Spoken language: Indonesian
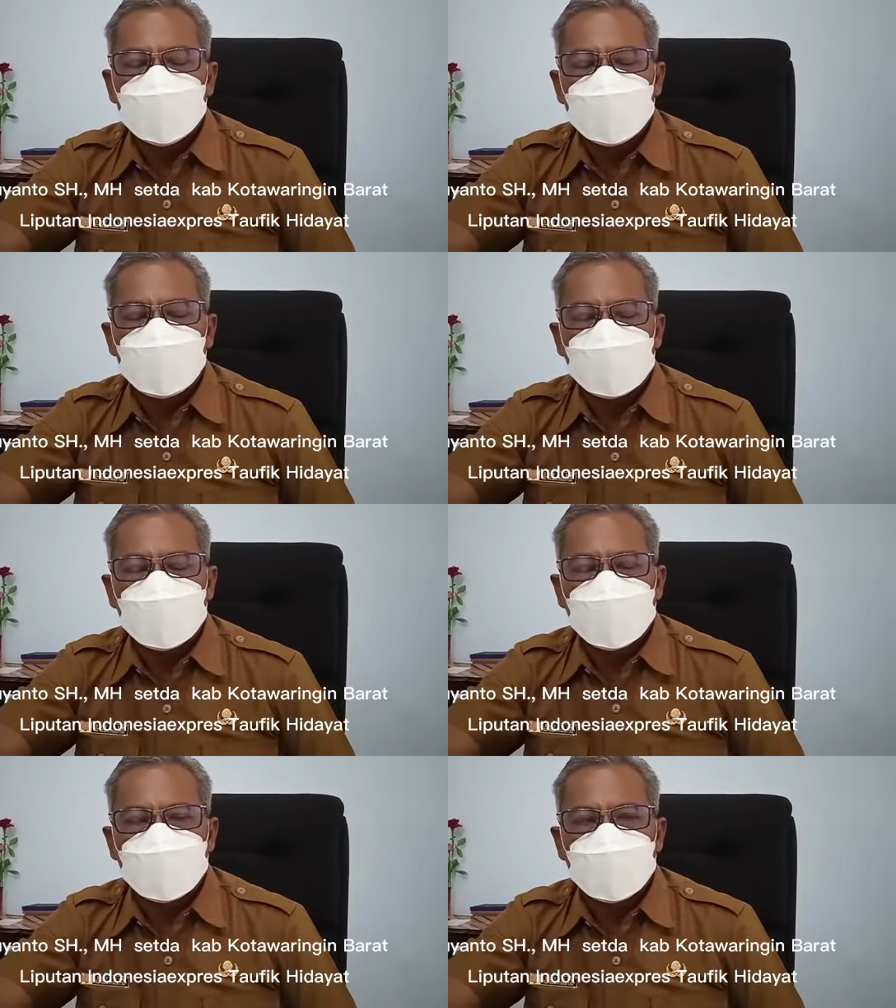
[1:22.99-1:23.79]
eh,
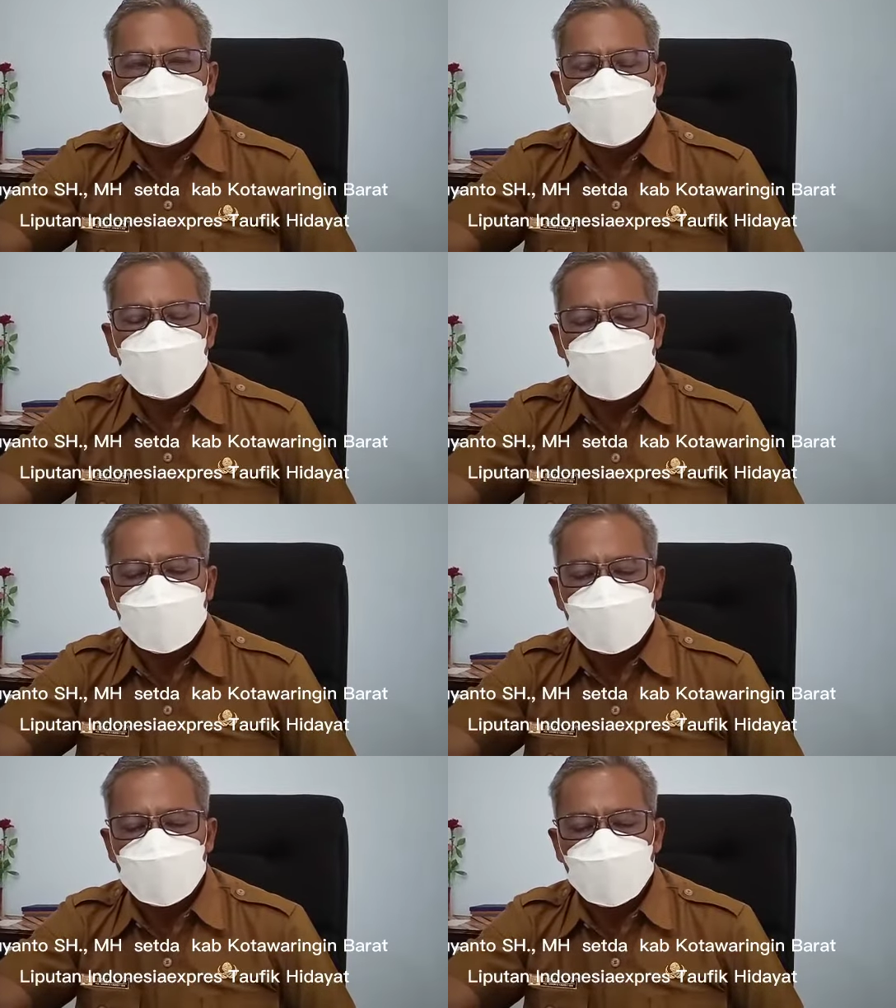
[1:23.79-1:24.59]
Badan
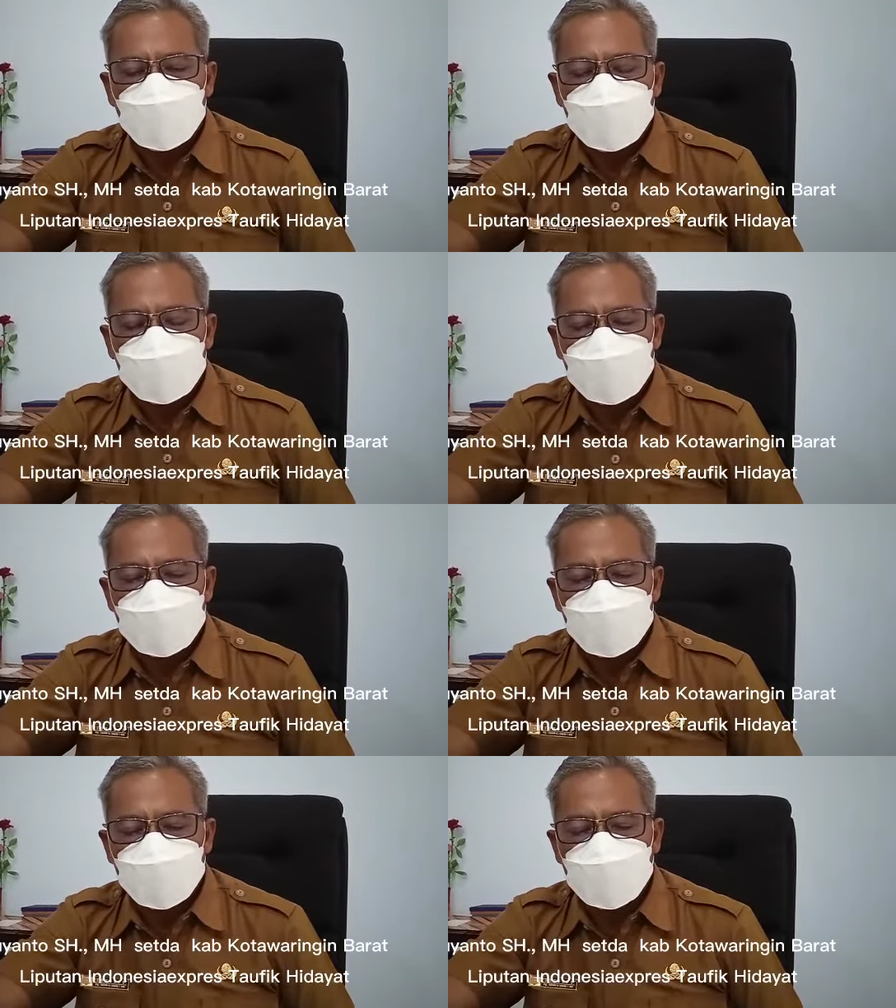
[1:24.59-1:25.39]
Layanan Umum Daerah
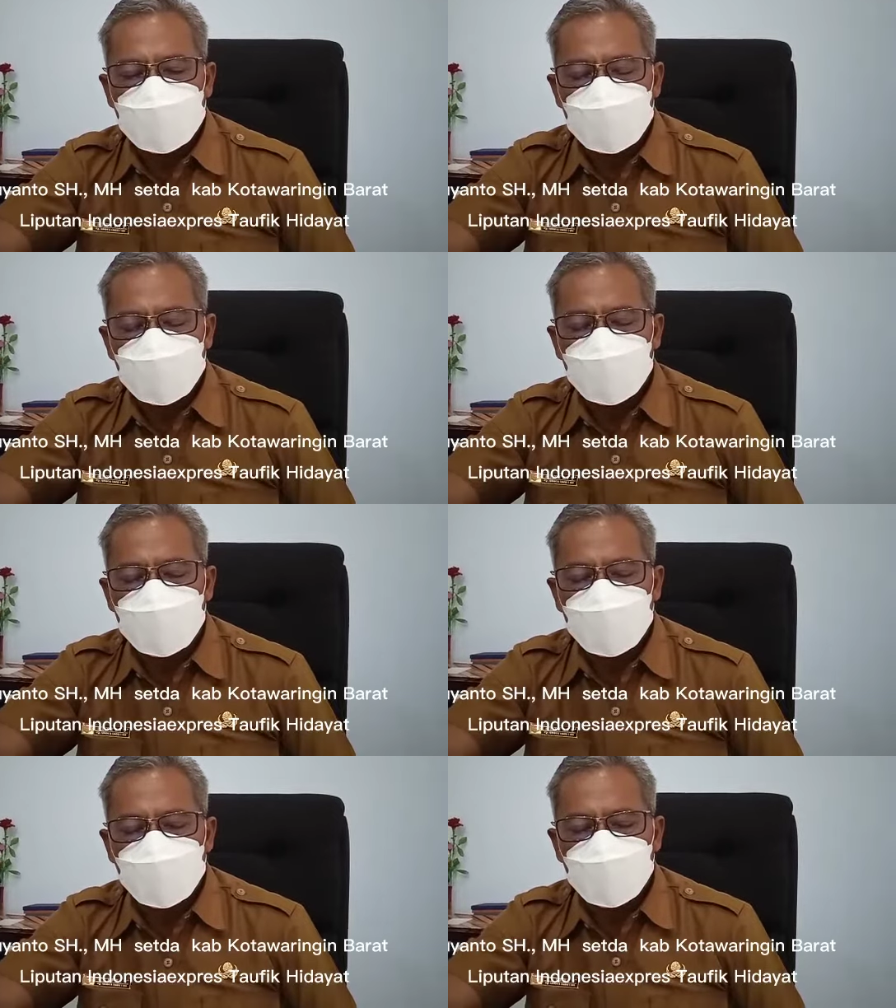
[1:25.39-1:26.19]
itu adalah
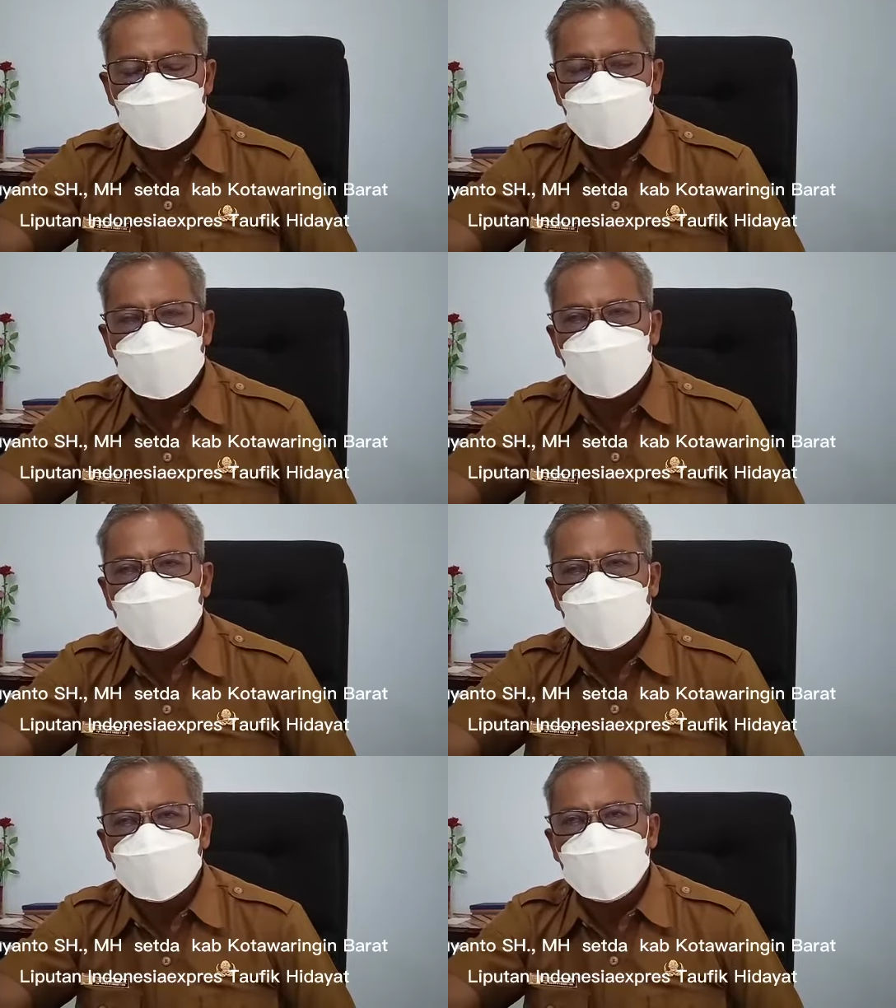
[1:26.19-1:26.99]
membuat
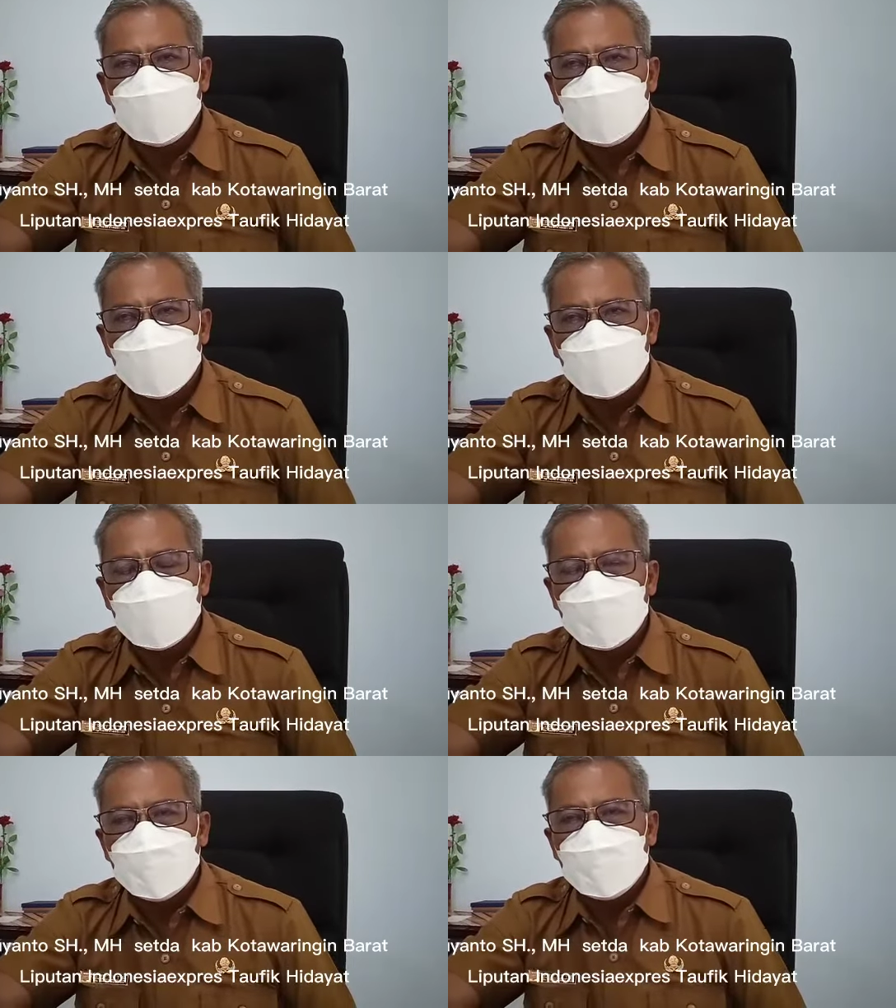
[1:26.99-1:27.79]
peraturan induk
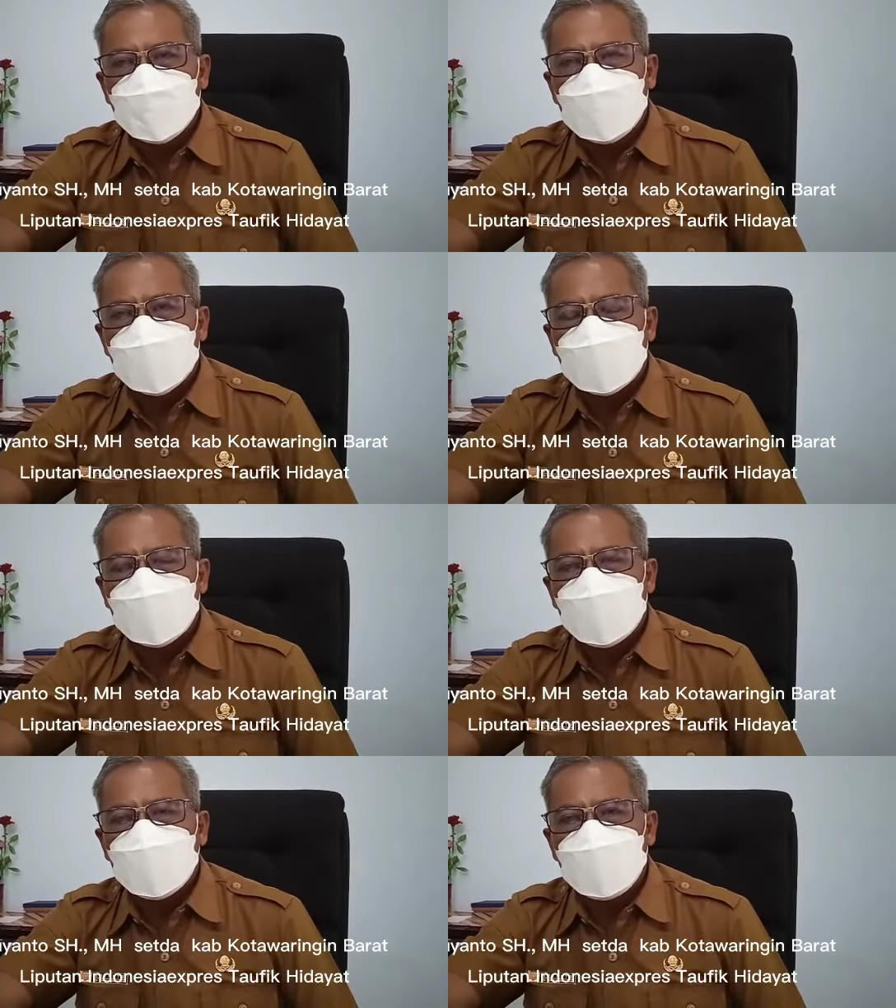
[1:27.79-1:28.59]
yang
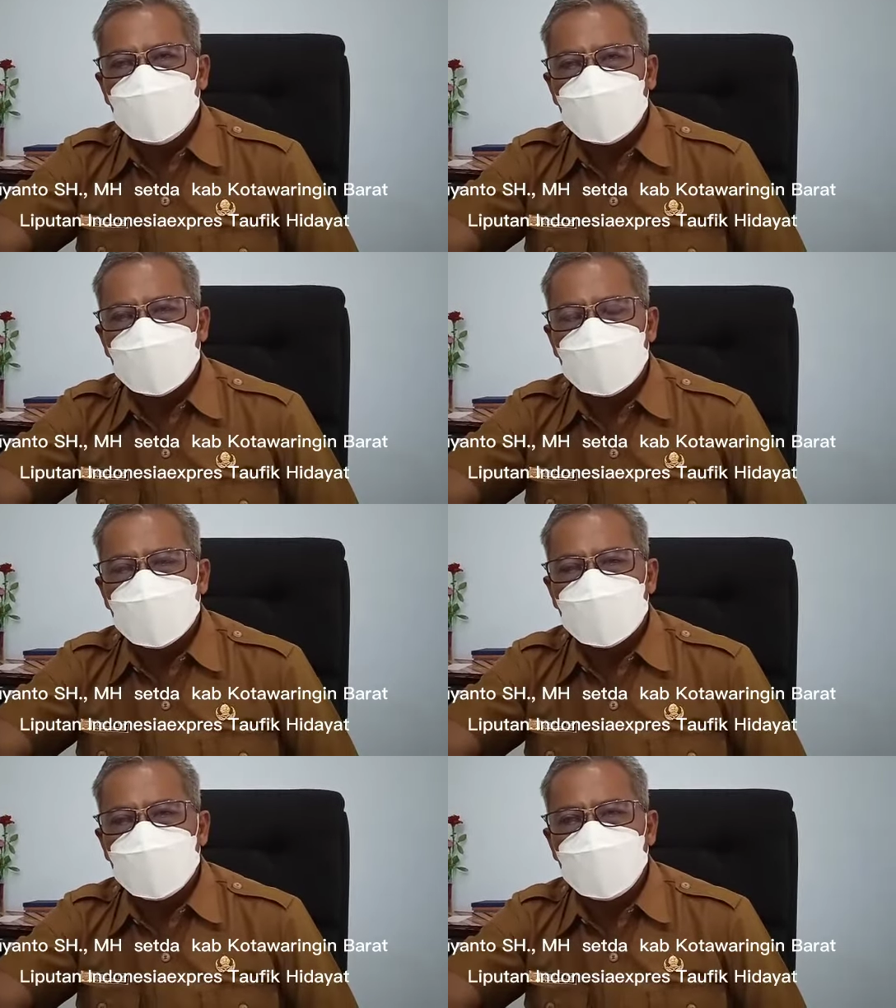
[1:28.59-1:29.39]
kemudian
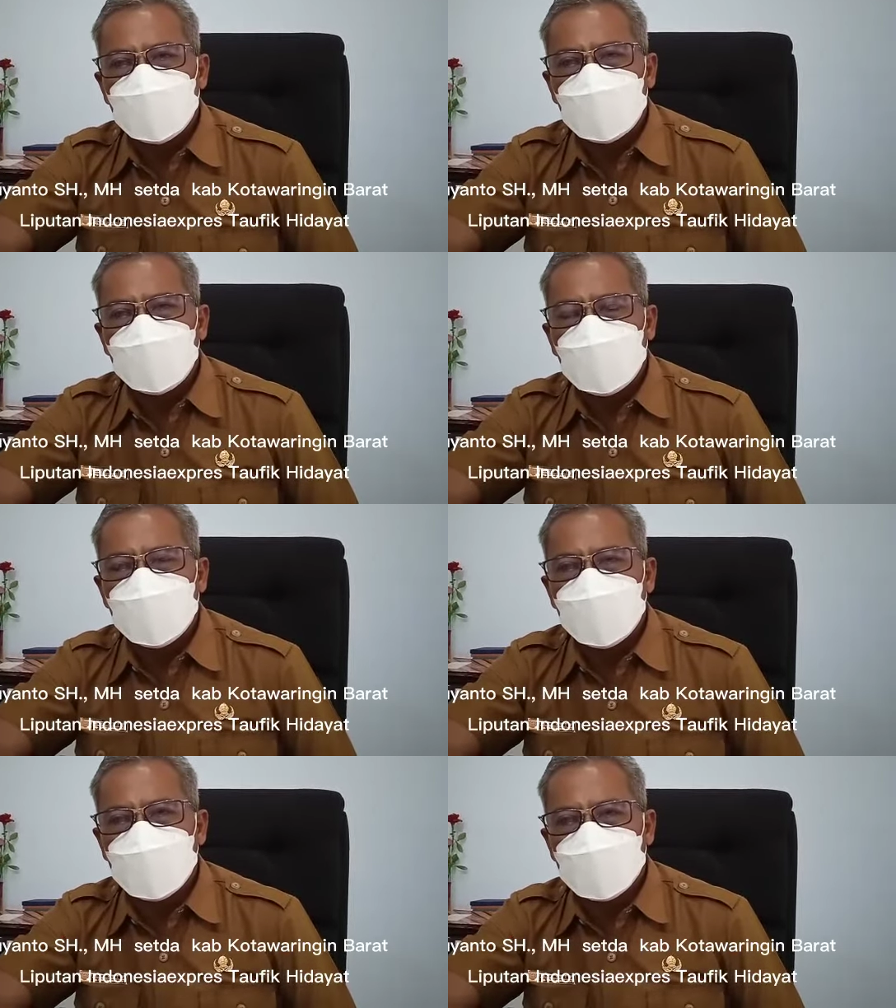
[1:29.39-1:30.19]
nanti
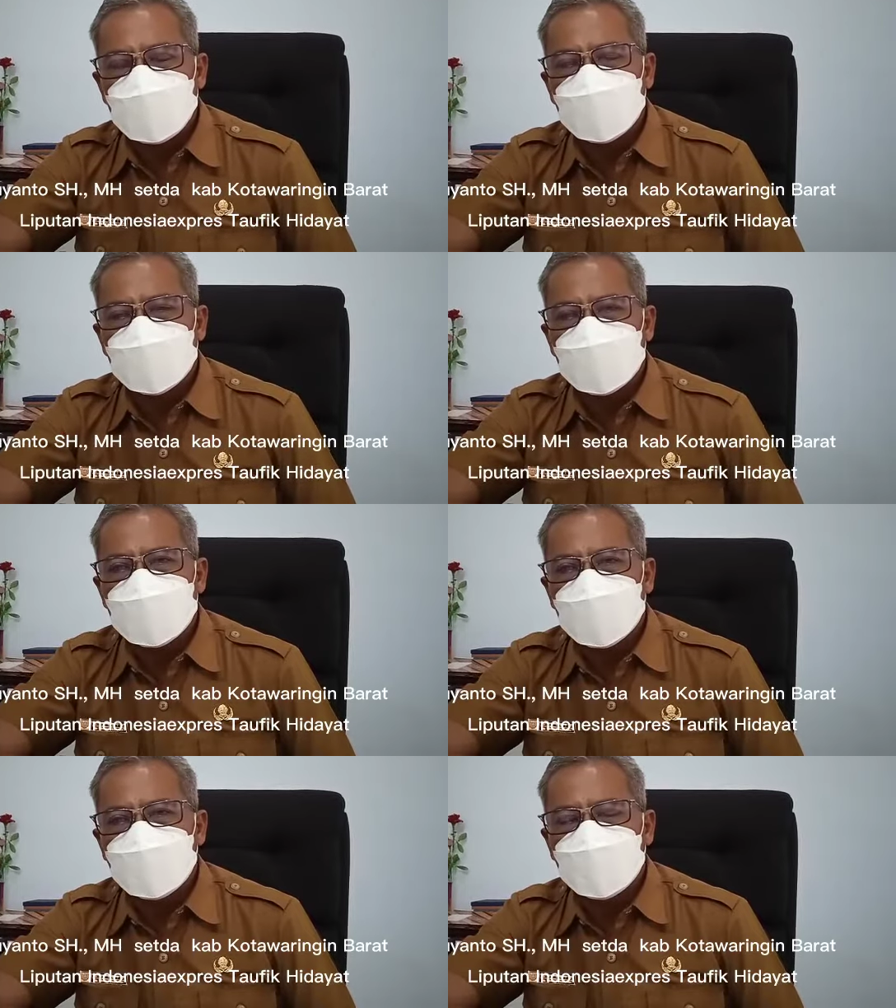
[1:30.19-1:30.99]
membawai
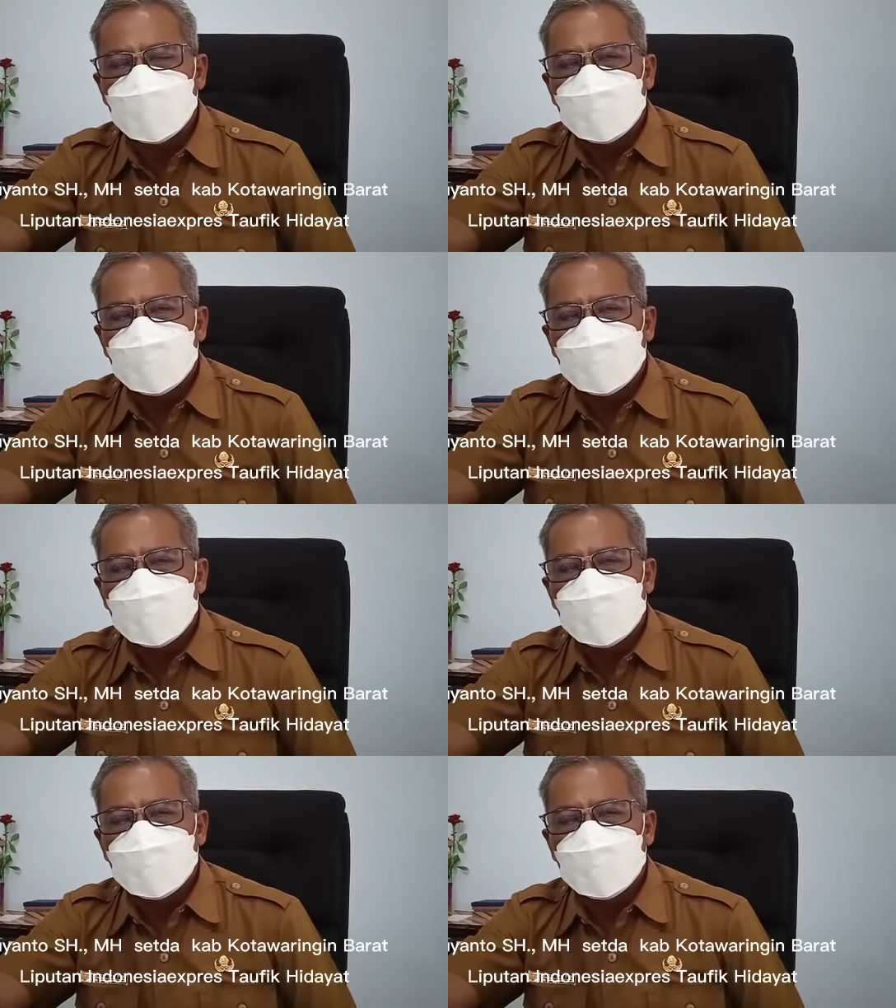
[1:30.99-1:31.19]
terhadap